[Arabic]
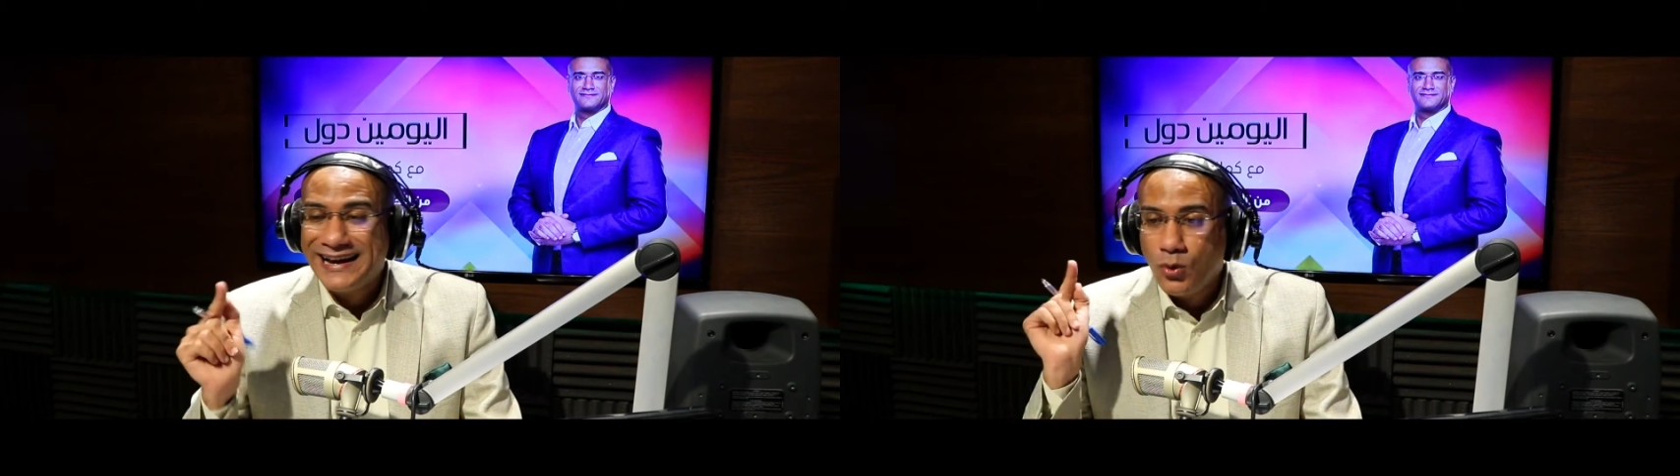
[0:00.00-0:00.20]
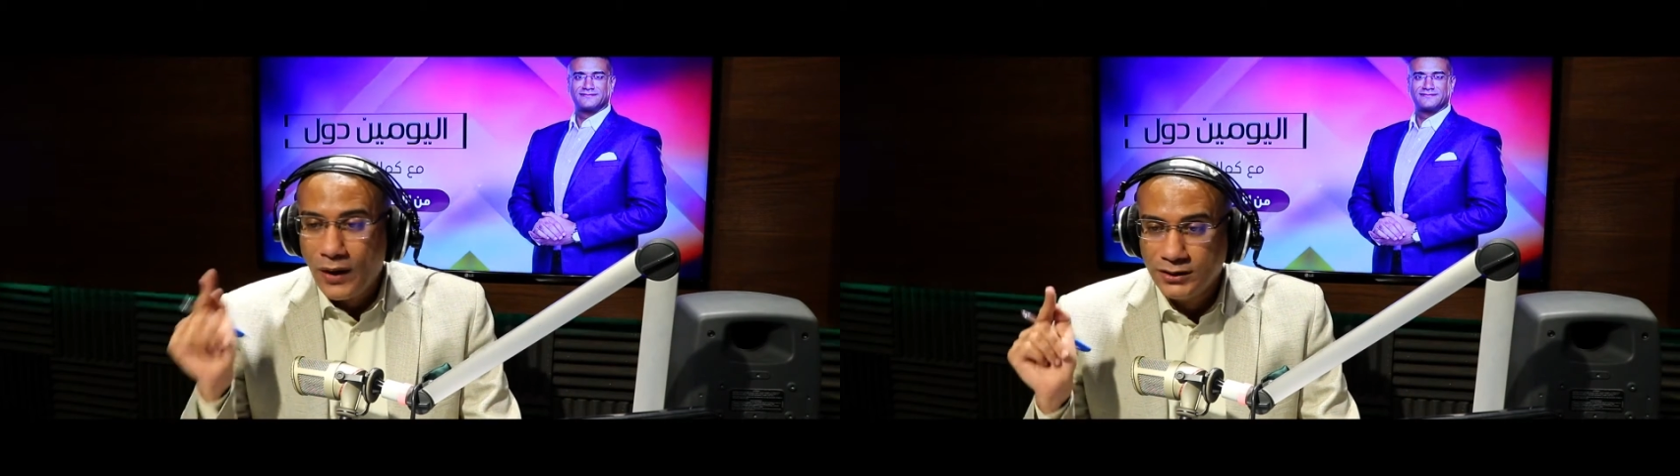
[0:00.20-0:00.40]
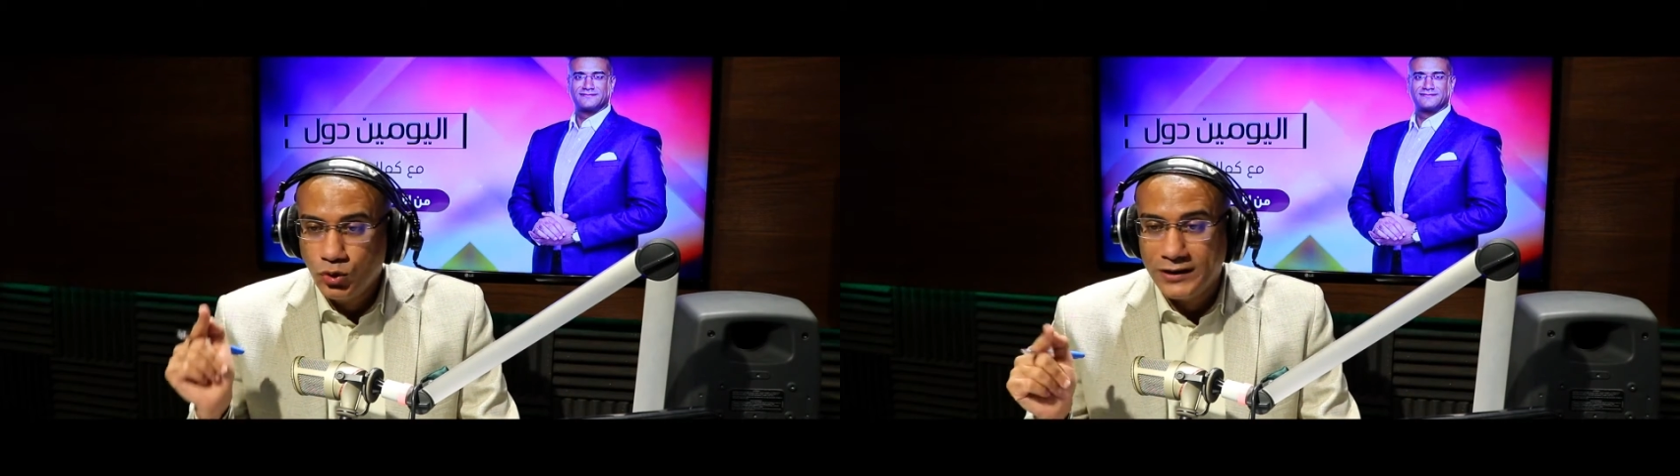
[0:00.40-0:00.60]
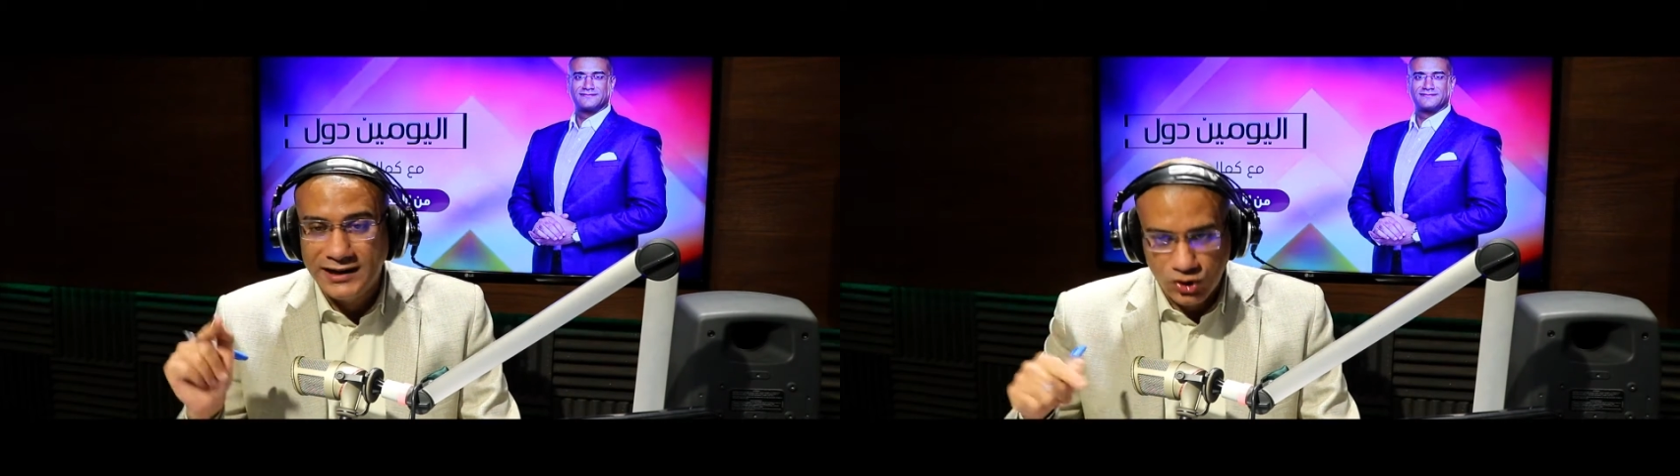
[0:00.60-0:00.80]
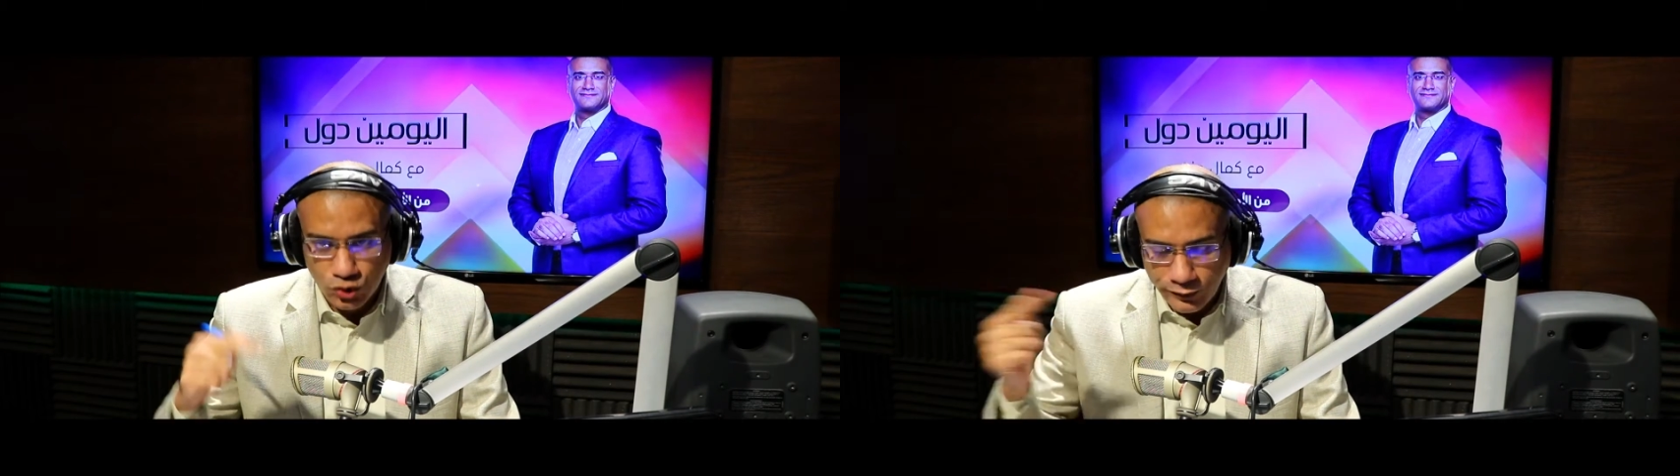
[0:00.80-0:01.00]
لوحده
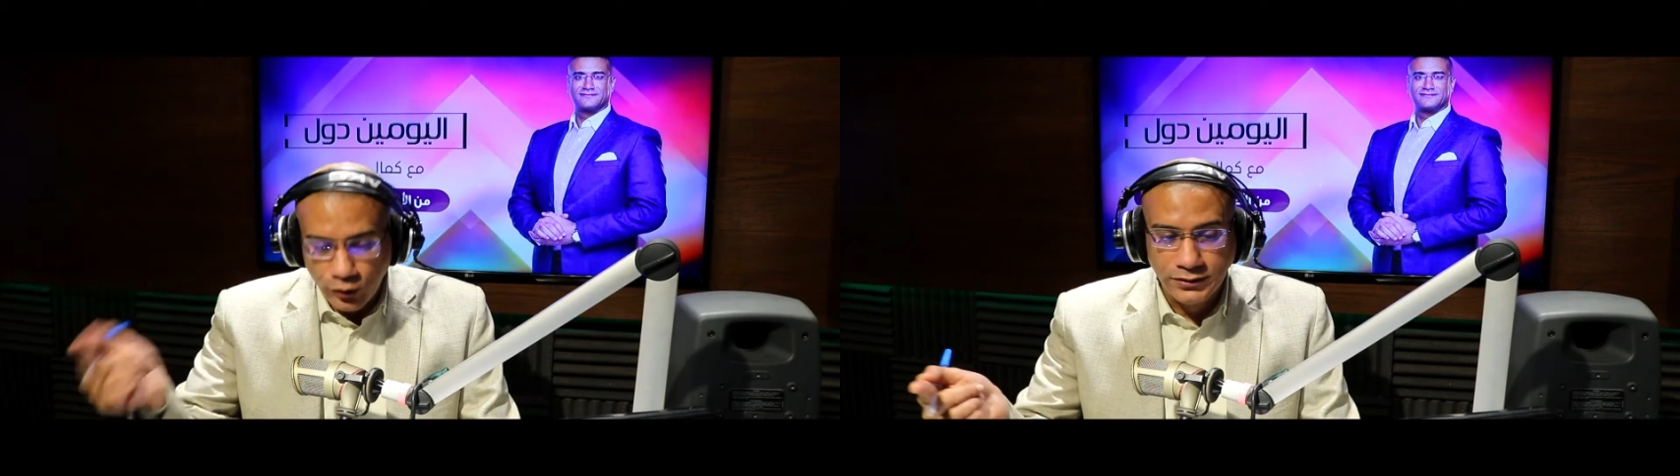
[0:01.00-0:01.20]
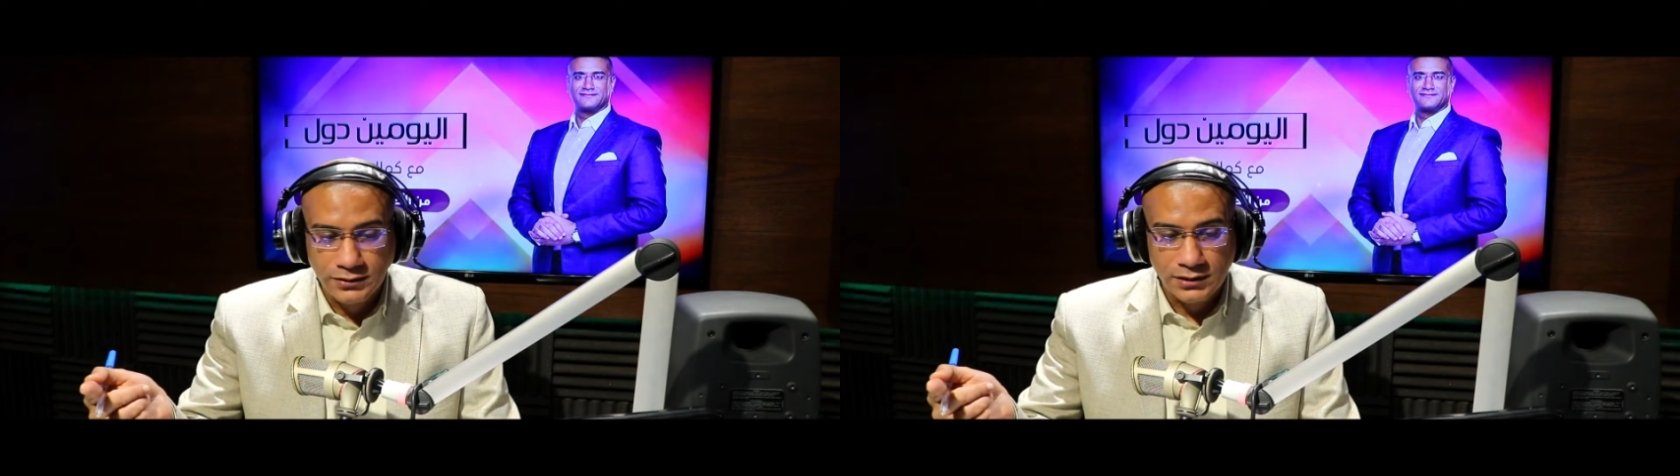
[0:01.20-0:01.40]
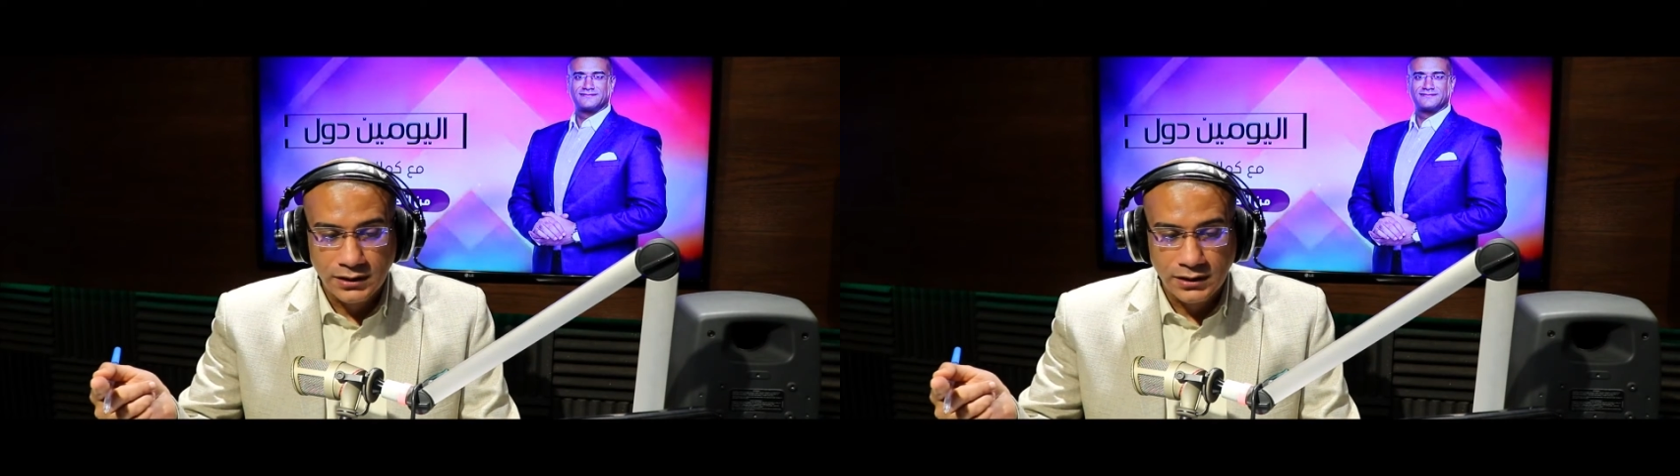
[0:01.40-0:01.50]
للسفن